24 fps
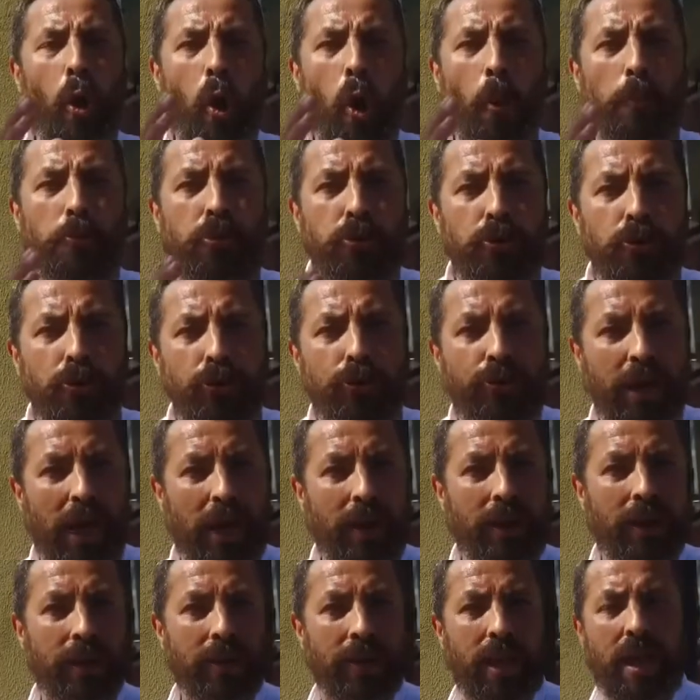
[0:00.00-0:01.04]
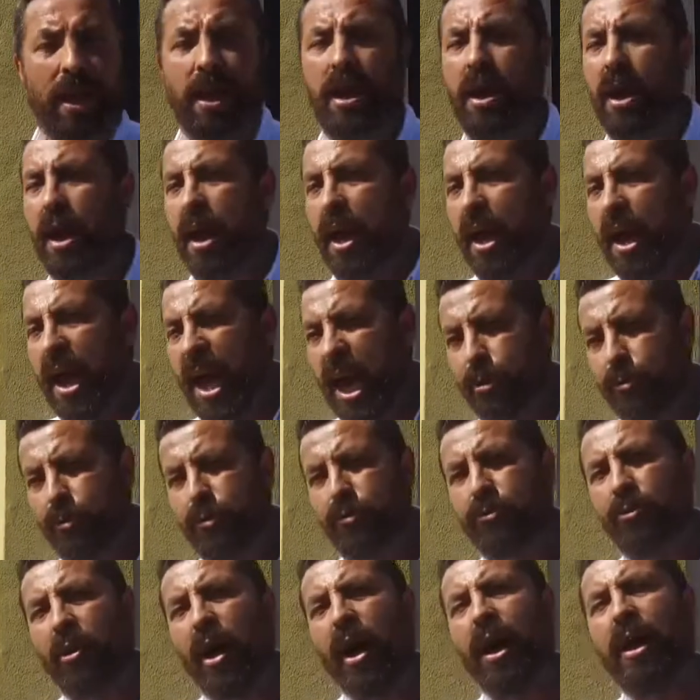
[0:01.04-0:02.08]
O büyük yangına
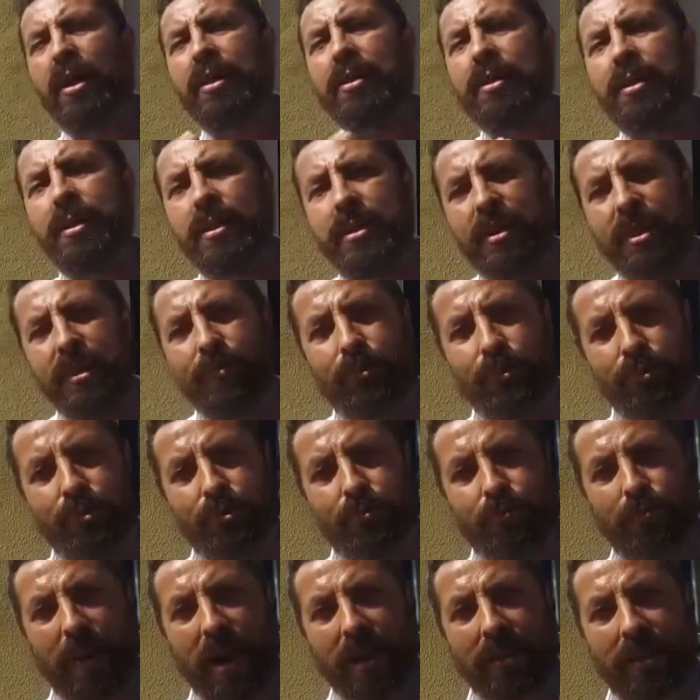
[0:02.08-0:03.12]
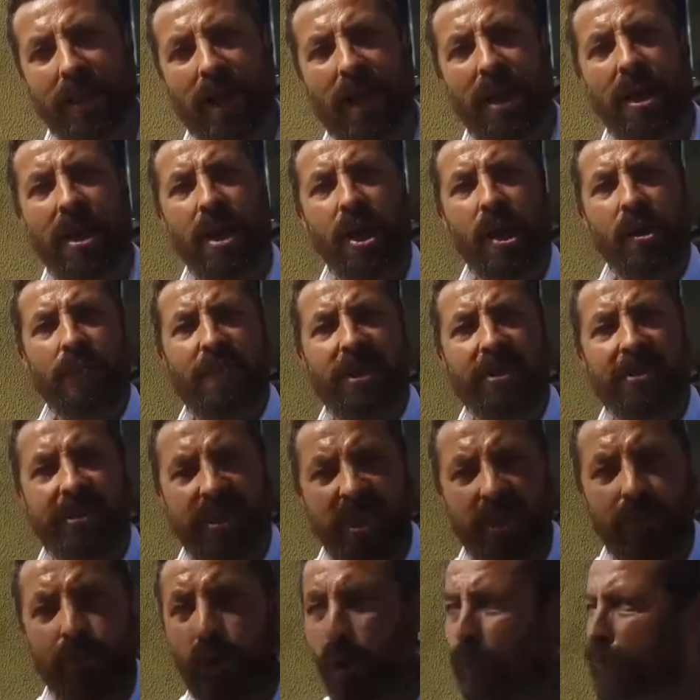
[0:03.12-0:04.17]
henüz 6 yıl bulunmakta ve
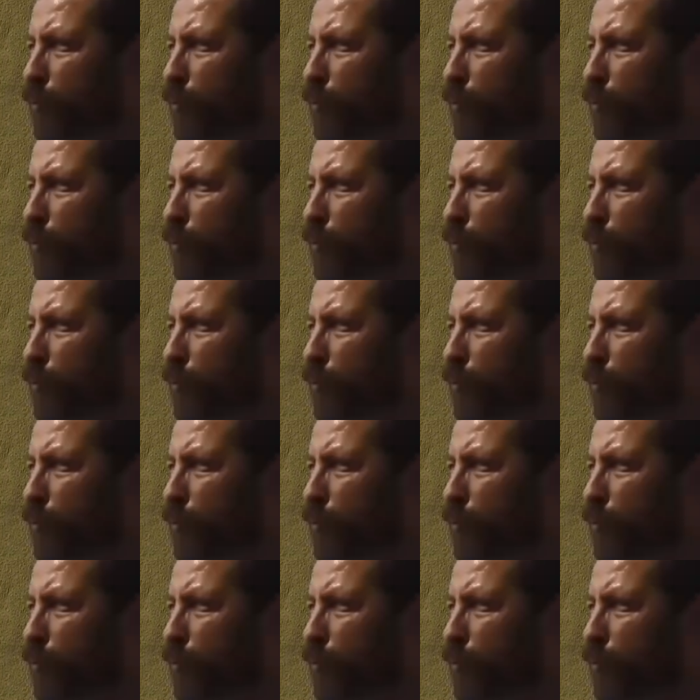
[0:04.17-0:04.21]
siz o